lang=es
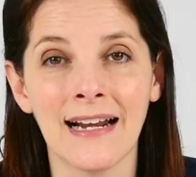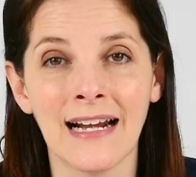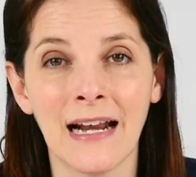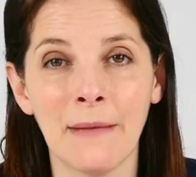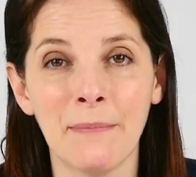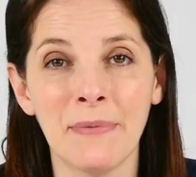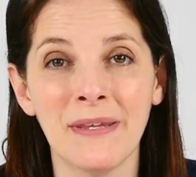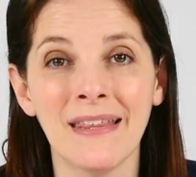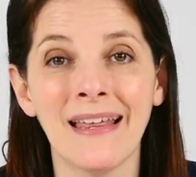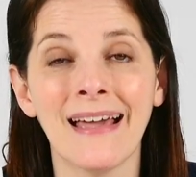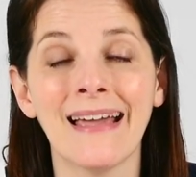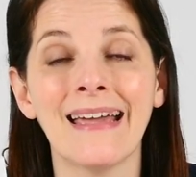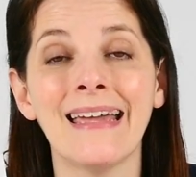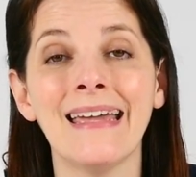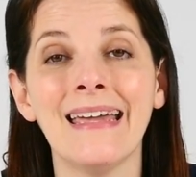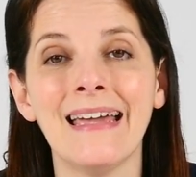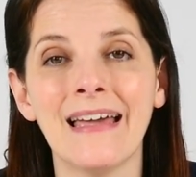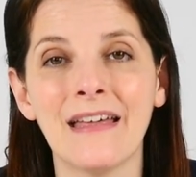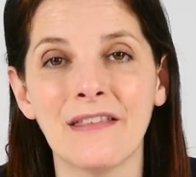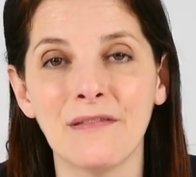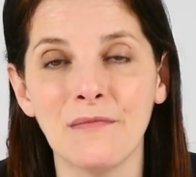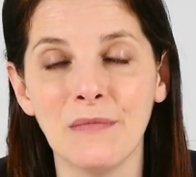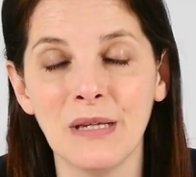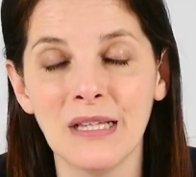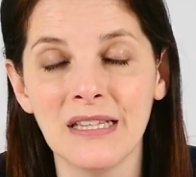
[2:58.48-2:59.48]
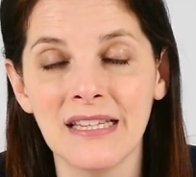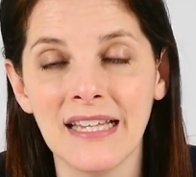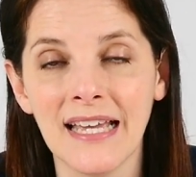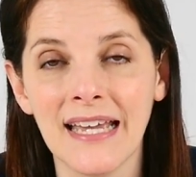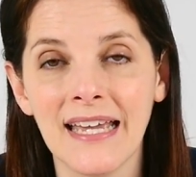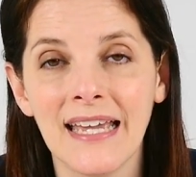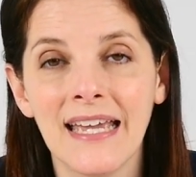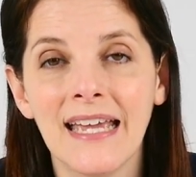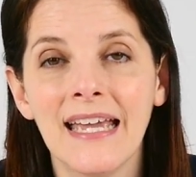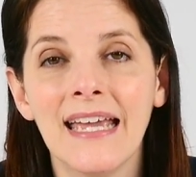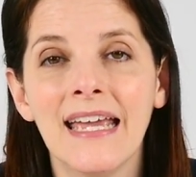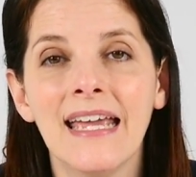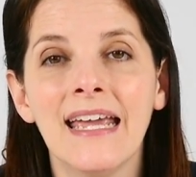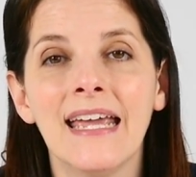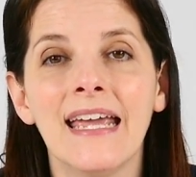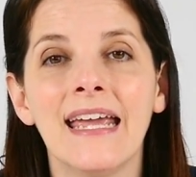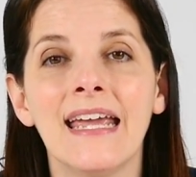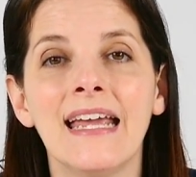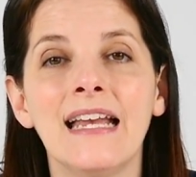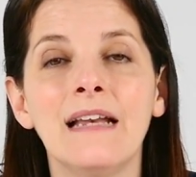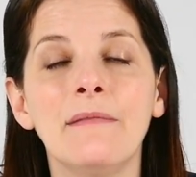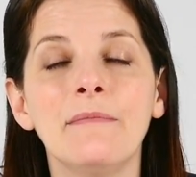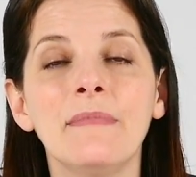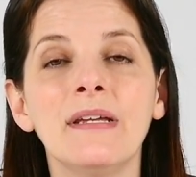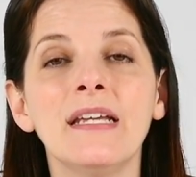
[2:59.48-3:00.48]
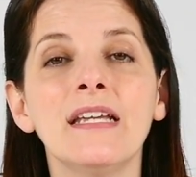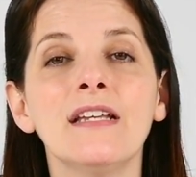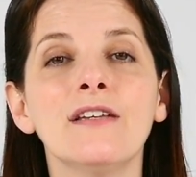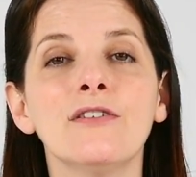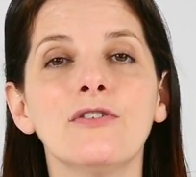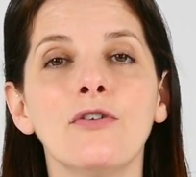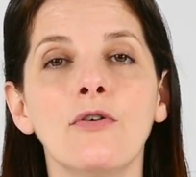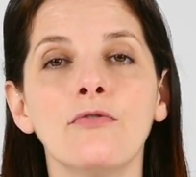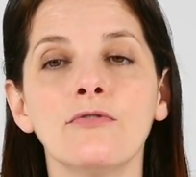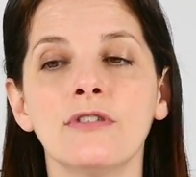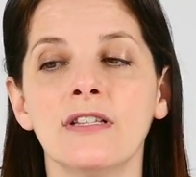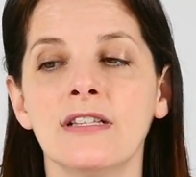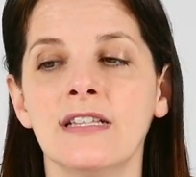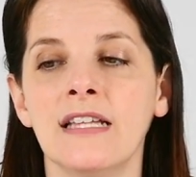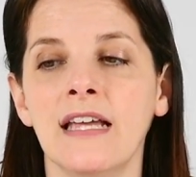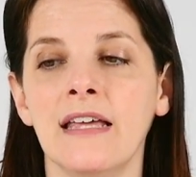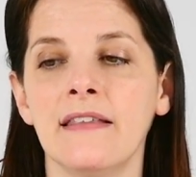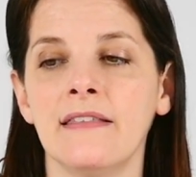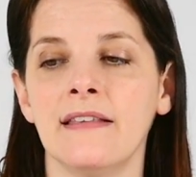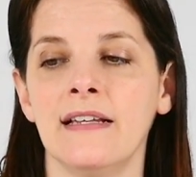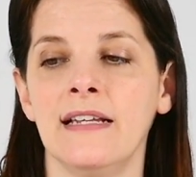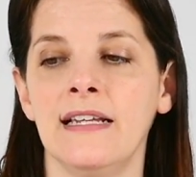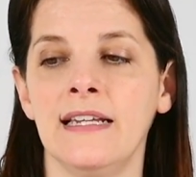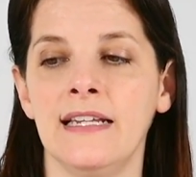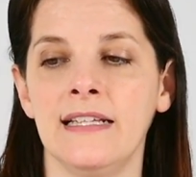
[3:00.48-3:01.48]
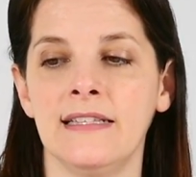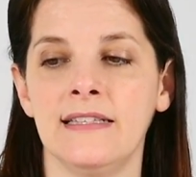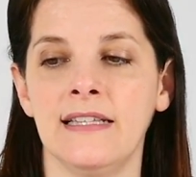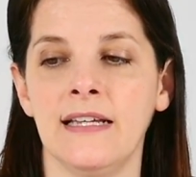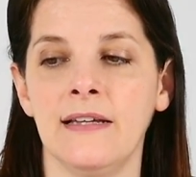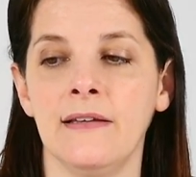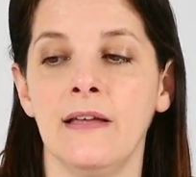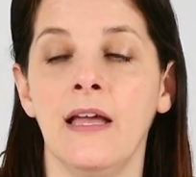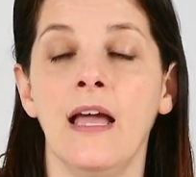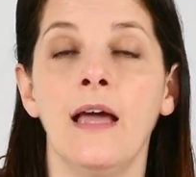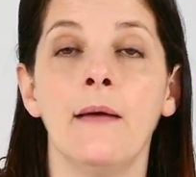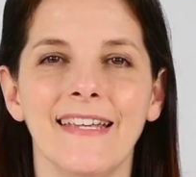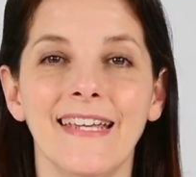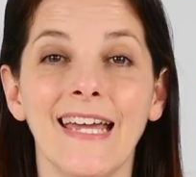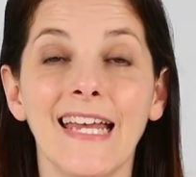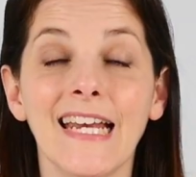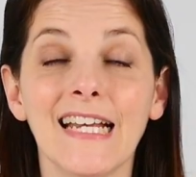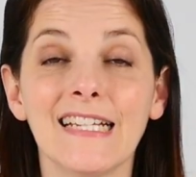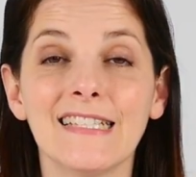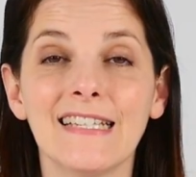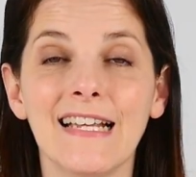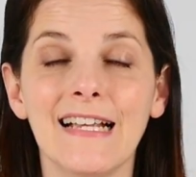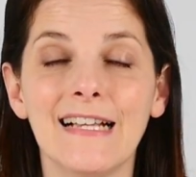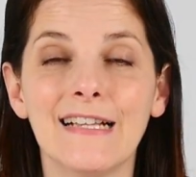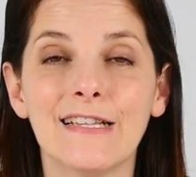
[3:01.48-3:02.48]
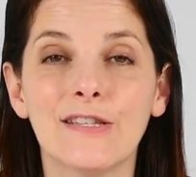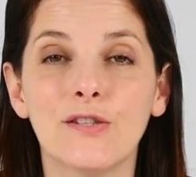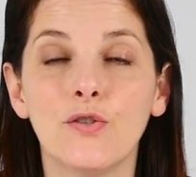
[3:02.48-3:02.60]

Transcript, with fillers: rápida que admite el Mi Note 10 Lite. Y ahora es el